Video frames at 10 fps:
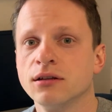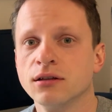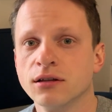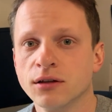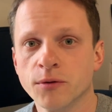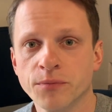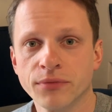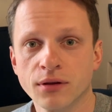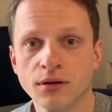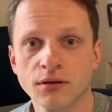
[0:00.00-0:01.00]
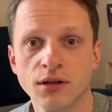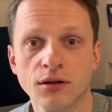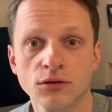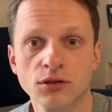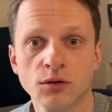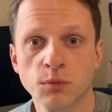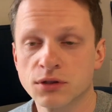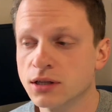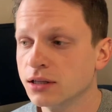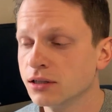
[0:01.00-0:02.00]
e, ilość
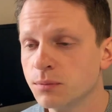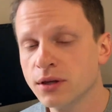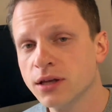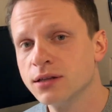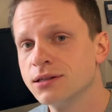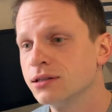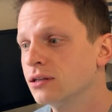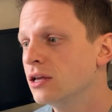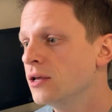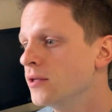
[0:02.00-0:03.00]
posiadanych pieniędzy,